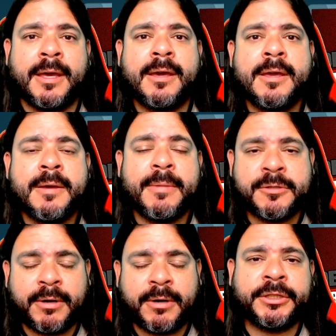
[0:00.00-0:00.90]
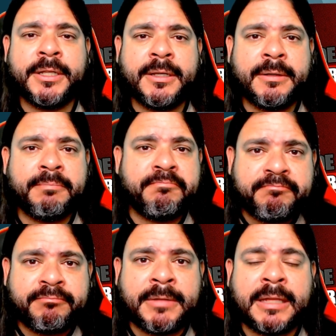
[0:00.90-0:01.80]
né? Mas eu acho que
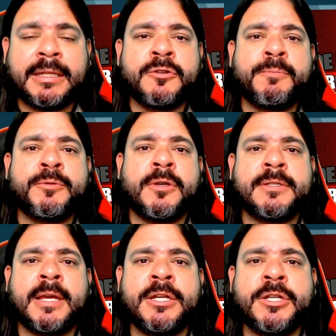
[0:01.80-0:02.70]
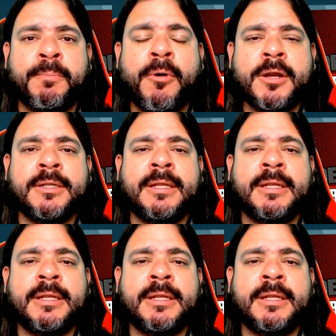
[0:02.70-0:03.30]
dentre as opções que a gente pode,